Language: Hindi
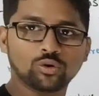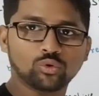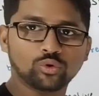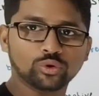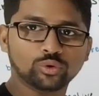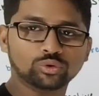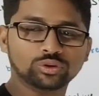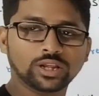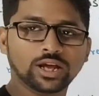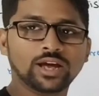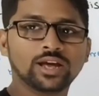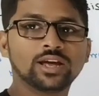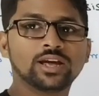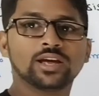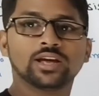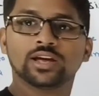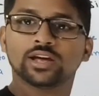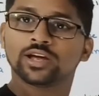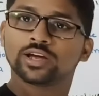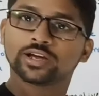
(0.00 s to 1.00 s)
एनोड होता है
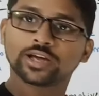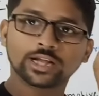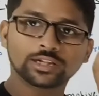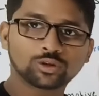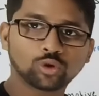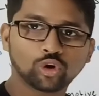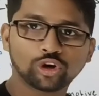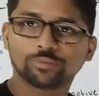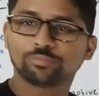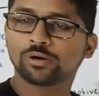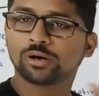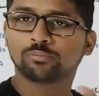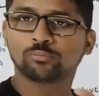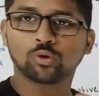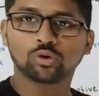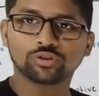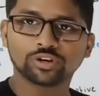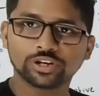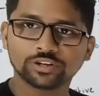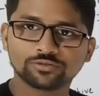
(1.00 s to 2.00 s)
कैथोड पर
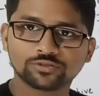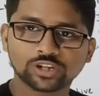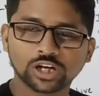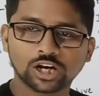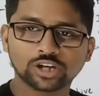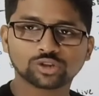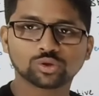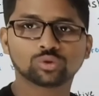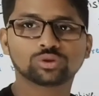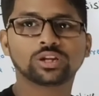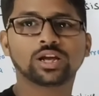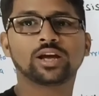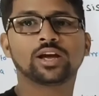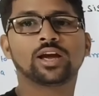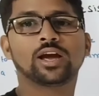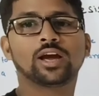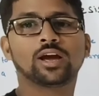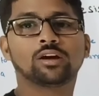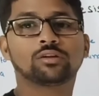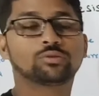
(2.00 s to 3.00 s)
पॉजिटिव चार्ज होता
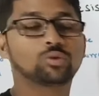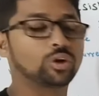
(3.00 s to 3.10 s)
है